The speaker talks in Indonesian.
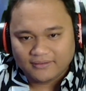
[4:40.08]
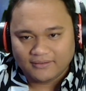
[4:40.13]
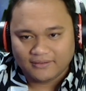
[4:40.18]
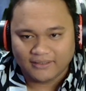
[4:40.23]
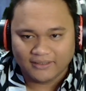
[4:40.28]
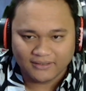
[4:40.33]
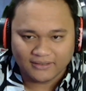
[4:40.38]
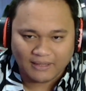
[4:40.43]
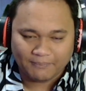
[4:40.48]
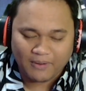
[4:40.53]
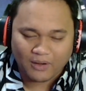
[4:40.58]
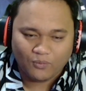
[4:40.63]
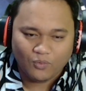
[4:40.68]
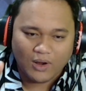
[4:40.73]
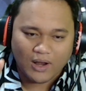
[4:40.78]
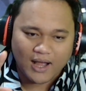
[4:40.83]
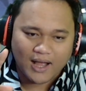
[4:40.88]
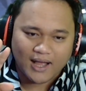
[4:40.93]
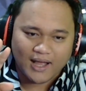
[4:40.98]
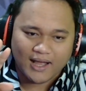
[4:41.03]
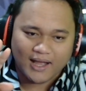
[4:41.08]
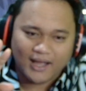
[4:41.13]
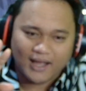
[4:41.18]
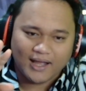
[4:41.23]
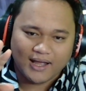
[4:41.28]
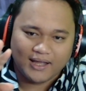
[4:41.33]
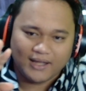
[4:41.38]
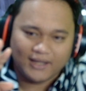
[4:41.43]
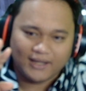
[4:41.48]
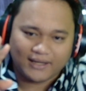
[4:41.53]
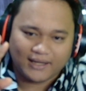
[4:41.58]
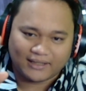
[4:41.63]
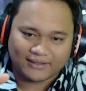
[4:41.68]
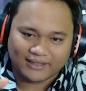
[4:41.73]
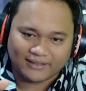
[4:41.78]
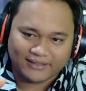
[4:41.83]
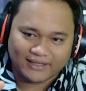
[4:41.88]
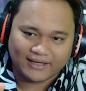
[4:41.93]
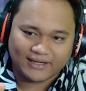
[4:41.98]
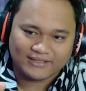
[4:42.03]
Ini tanpa gua cut eh,
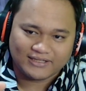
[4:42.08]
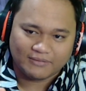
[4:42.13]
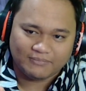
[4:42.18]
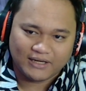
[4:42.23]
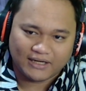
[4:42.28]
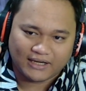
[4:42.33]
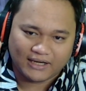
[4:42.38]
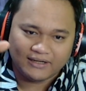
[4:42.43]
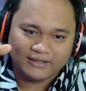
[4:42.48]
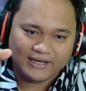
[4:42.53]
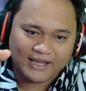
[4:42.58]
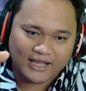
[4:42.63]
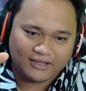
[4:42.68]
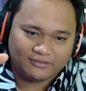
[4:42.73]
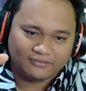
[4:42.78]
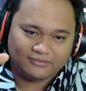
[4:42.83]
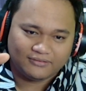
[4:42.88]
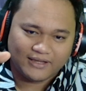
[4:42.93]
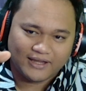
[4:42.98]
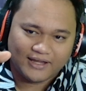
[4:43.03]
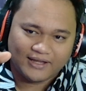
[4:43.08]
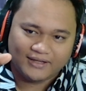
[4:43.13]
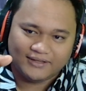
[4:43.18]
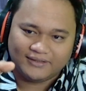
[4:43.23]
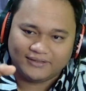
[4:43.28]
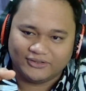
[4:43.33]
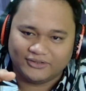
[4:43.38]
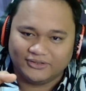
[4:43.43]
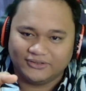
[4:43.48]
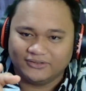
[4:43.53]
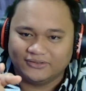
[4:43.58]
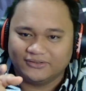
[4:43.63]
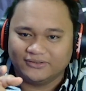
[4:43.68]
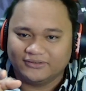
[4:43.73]
cut-cut ya guys ya biar kalian lihat ya, tuh